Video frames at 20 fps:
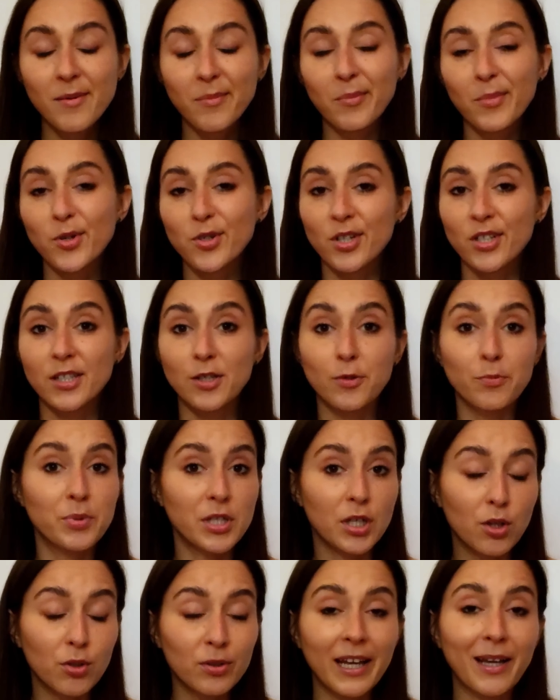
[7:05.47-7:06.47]
może się
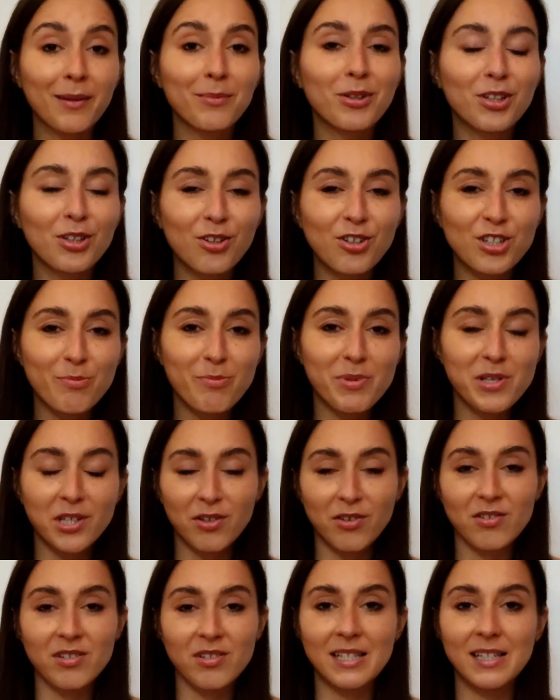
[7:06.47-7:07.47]
przekonają do tego, żeby
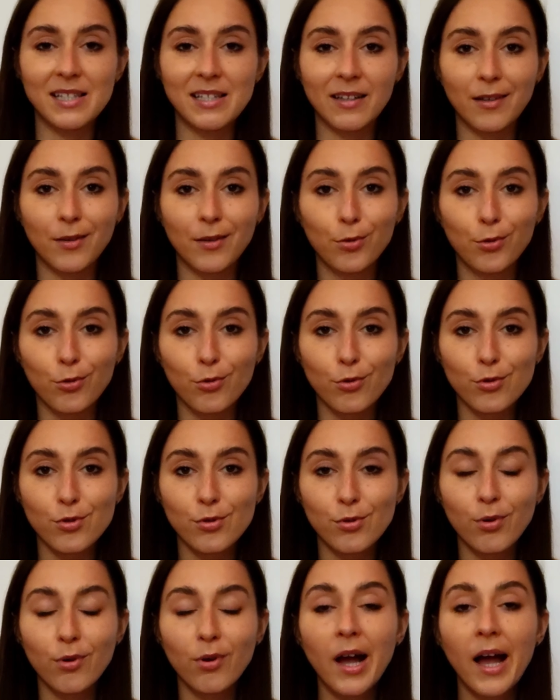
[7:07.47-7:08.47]
skorzystać z takich
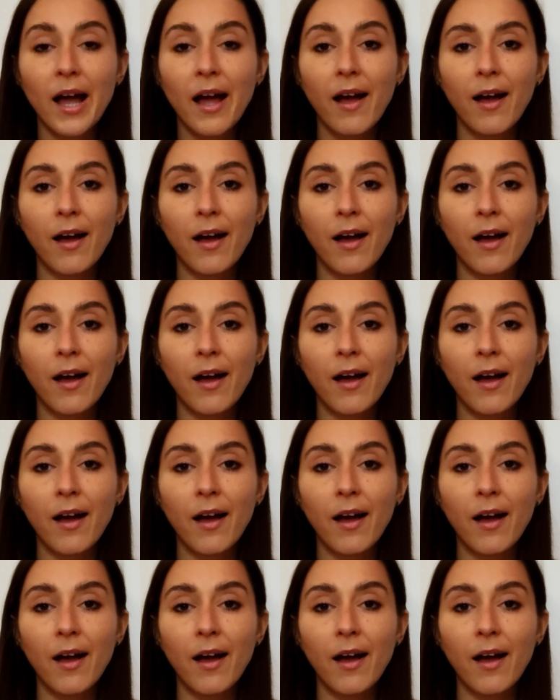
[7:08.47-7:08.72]
usług.